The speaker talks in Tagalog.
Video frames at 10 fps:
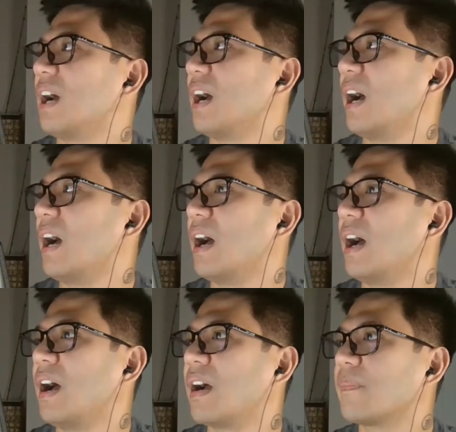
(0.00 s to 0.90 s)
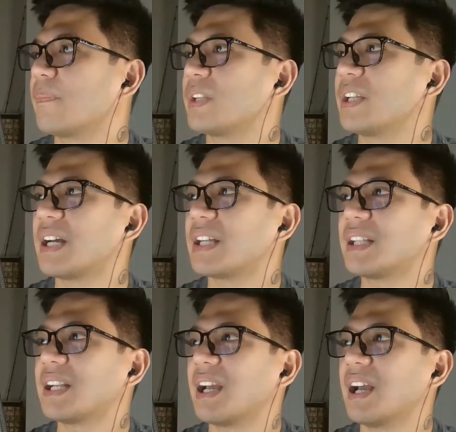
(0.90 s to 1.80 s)
ang uh,
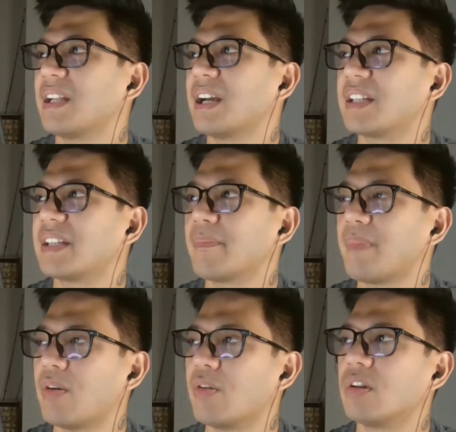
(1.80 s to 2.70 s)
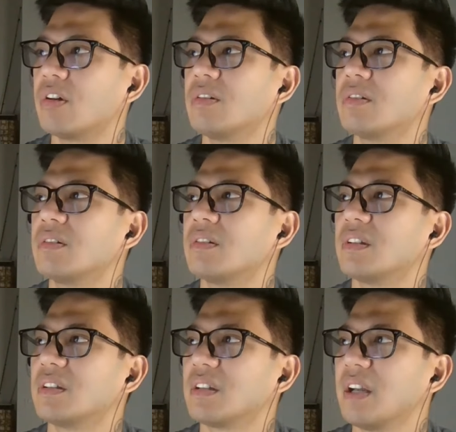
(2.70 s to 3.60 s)
itatalaga ng ating Pangulo
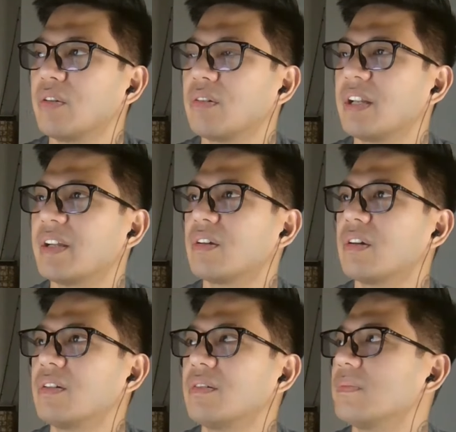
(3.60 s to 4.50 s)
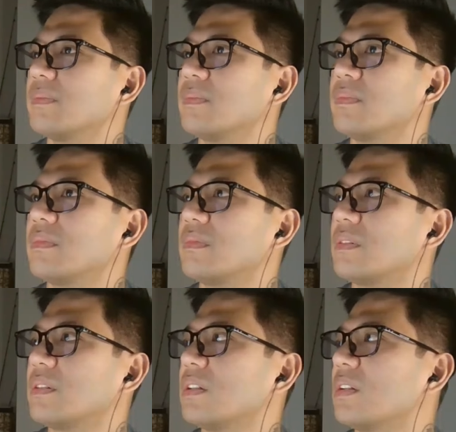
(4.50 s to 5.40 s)
ngayong linggo
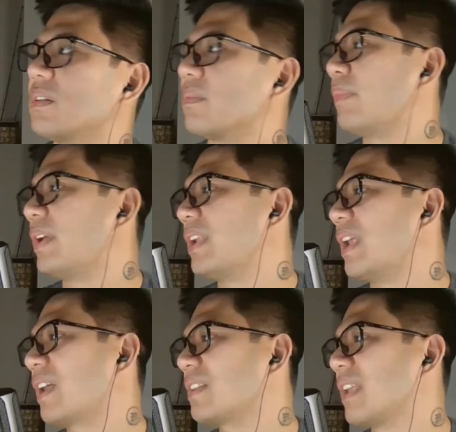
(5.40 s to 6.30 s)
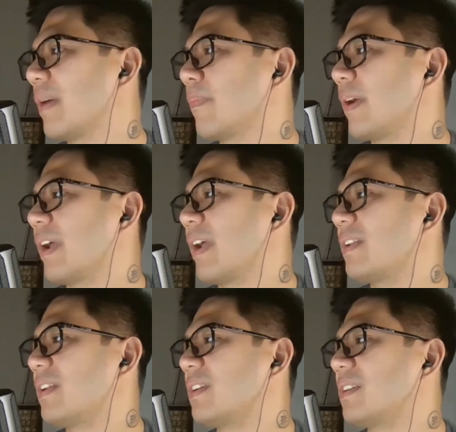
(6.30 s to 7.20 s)
bilang
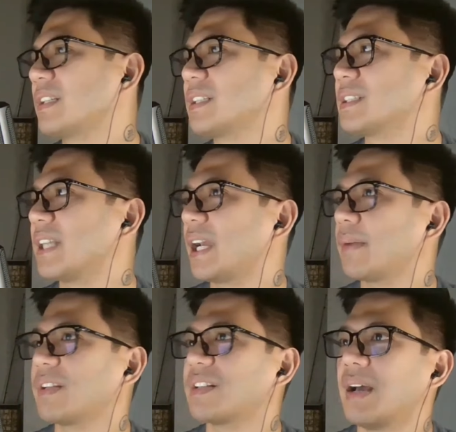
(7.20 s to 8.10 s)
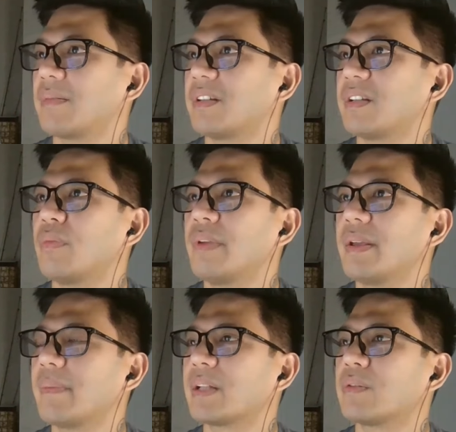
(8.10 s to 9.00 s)
DepEd Secretary.
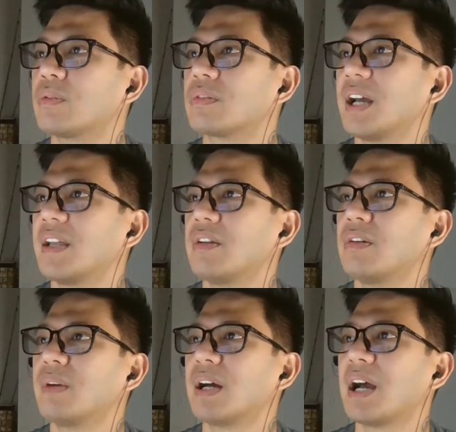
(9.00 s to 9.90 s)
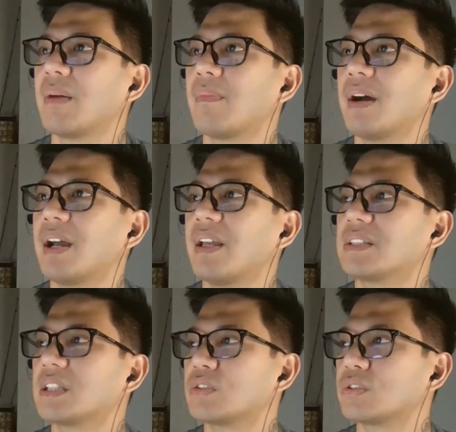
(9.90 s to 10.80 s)
Lumiikpat po tayo mga kababayan
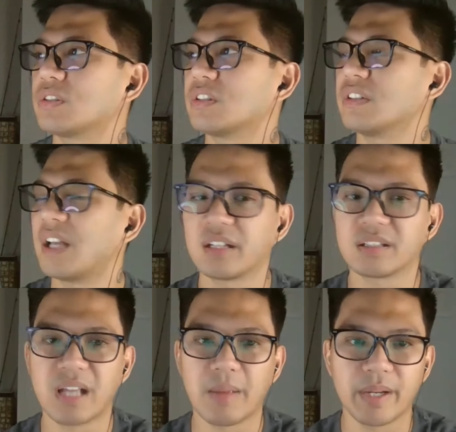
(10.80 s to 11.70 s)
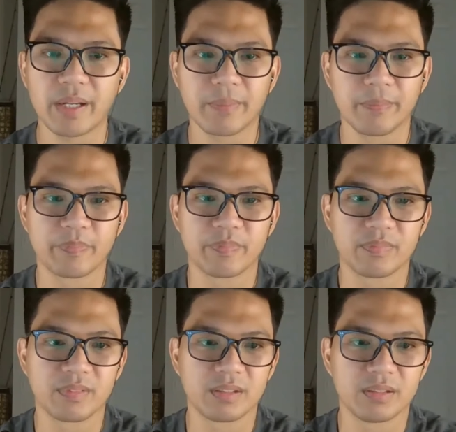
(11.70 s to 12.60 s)
sa susunod natin topic.
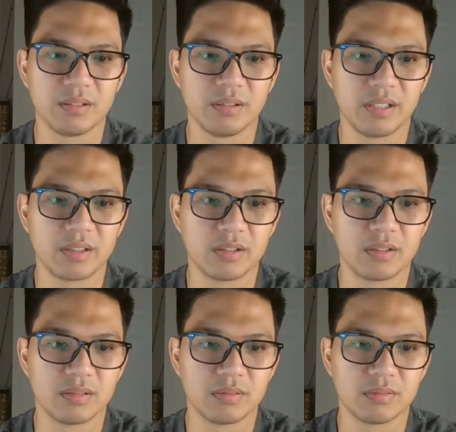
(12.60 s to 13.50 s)
O eto.